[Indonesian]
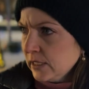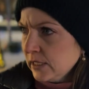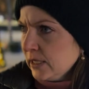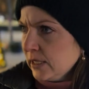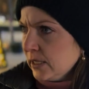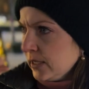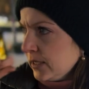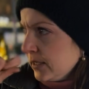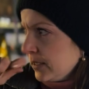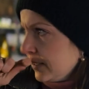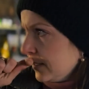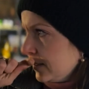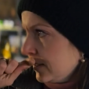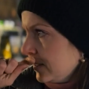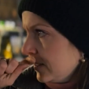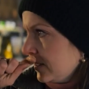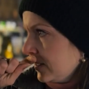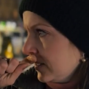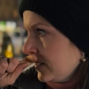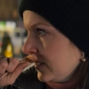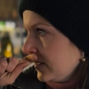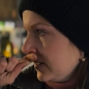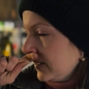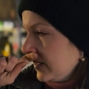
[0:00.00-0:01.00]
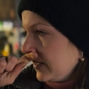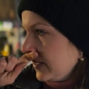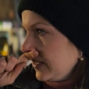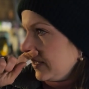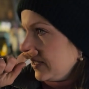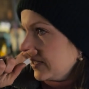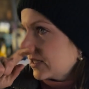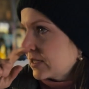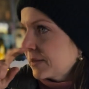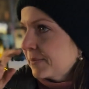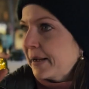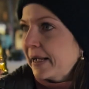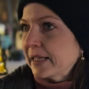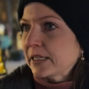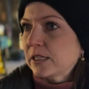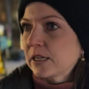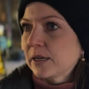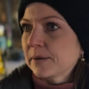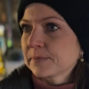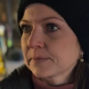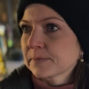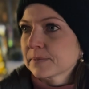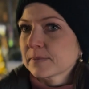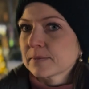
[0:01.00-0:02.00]
uh,
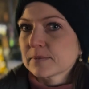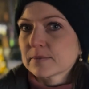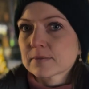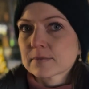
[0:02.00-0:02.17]
semacam